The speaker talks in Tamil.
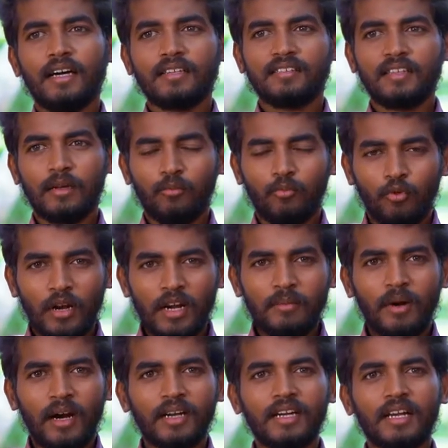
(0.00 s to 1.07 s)
சில
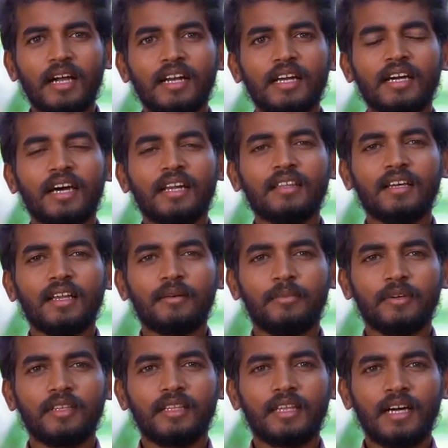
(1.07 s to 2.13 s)
முரண்பாடுகளான கருத்துக்களை
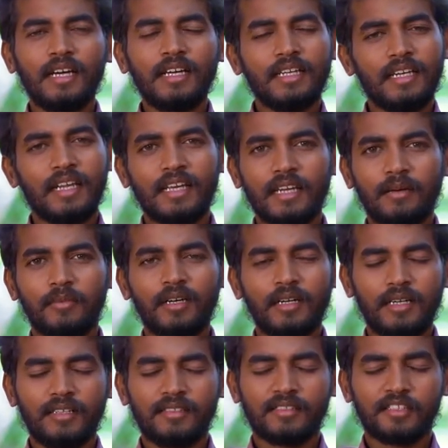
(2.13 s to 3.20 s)
பற்றி தான் இன்றைக்கி நம்ம
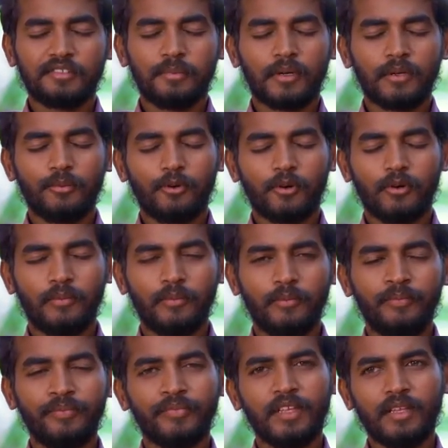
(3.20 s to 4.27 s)
டிஸ்கஸ் பண்ண போகிறோம்
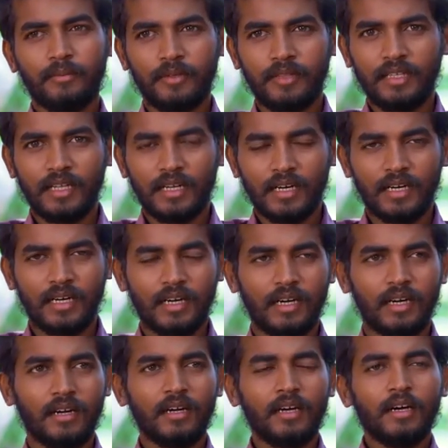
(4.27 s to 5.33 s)
இதை பற்றி தான்
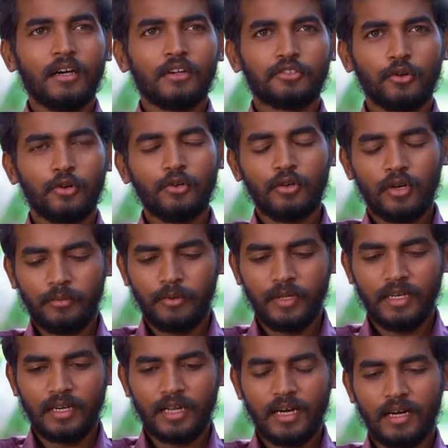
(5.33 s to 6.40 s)
சொல்லணும்
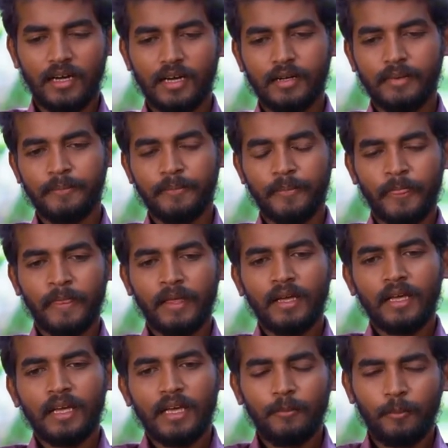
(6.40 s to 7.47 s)
அப்படின்னா
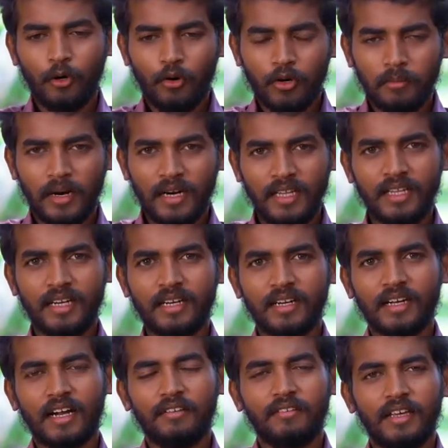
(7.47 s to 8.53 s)
இப்போது ஒரு மனிதன்
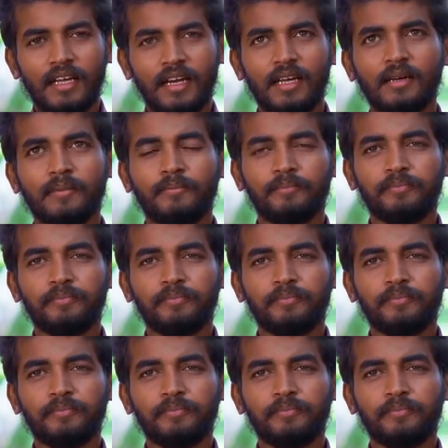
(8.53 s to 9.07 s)
இருக்கான்னு வைங்களேன்